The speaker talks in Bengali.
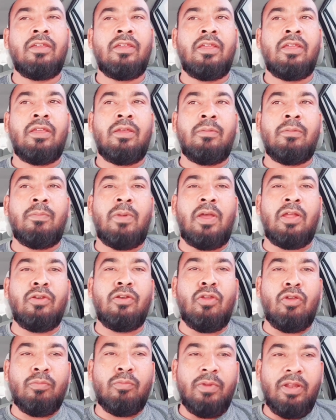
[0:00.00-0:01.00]
এখন
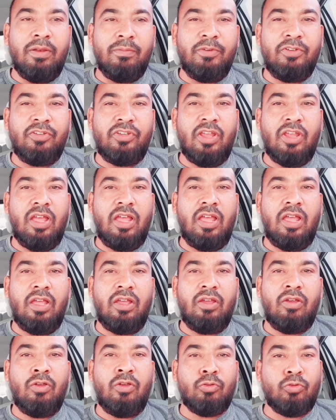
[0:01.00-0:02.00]
আপনারা ভুল দুটো
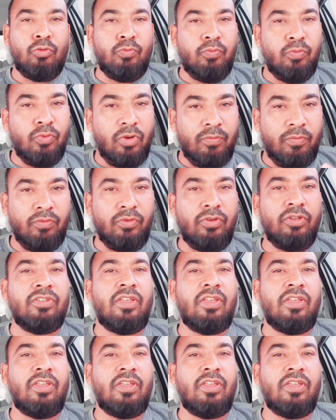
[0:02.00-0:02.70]
এটা করেন